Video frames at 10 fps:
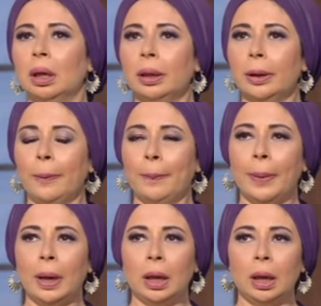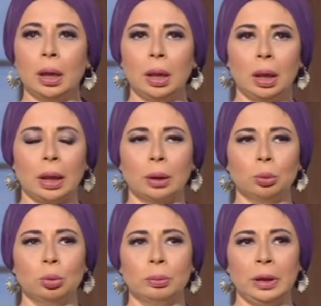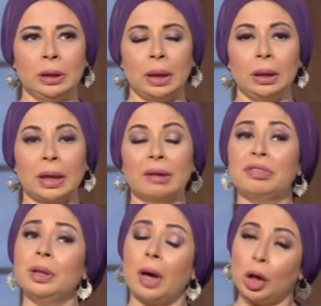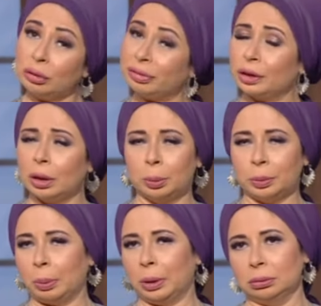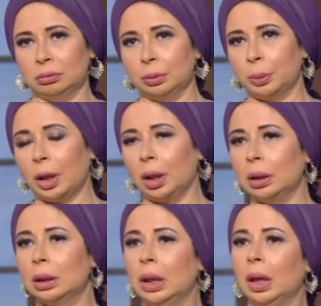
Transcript: آه آه كانوا مين تاني كان في عاطف الطيب طبعا في مرحله